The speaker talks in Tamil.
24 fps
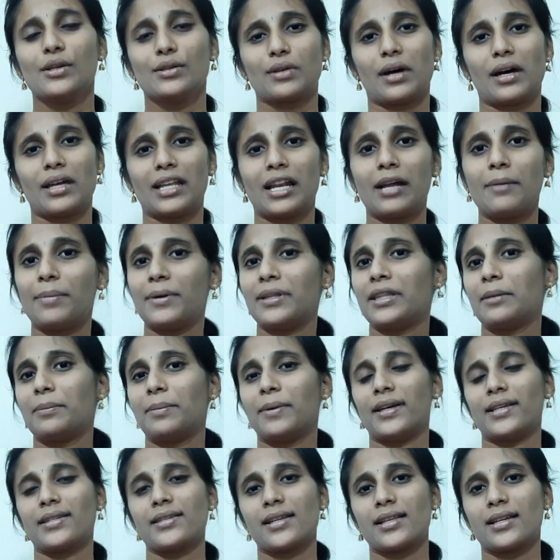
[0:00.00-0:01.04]
ஸோ அதெல்லாம் பற்றி
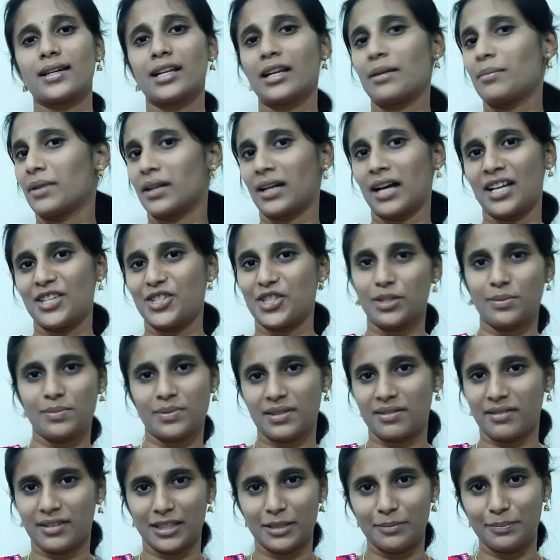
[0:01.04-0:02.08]
பேசுகிறதுக்கு நமக்கு அஞ்சு
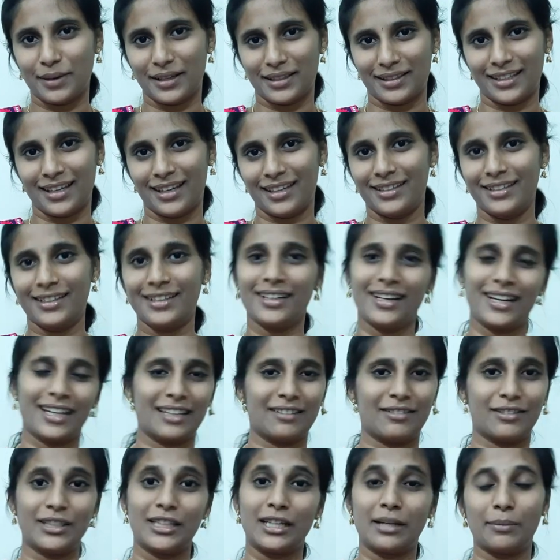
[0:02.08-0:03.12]
நிமிஷம் வந்து பத்தாது அதை
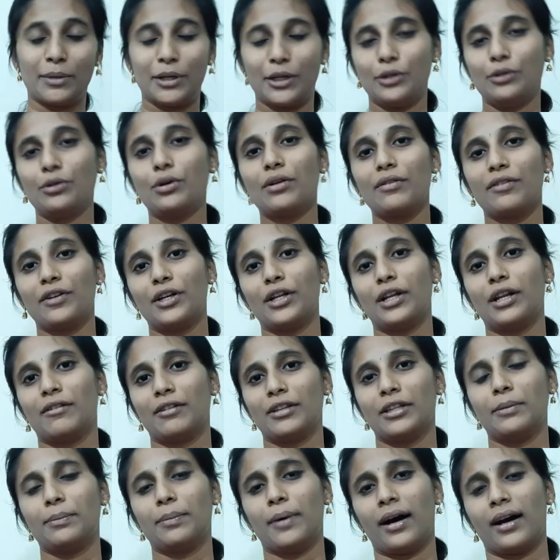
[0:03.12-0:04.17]
வந்து நம்ம இன்னொரு வீடியோவில்
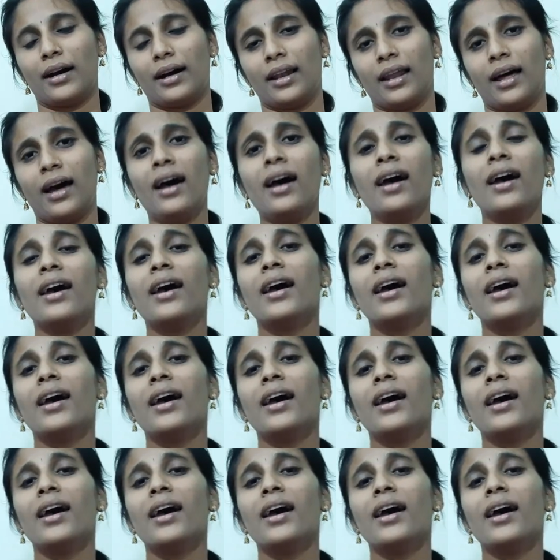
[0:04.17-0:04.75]
வந்து பார்க்கலாம்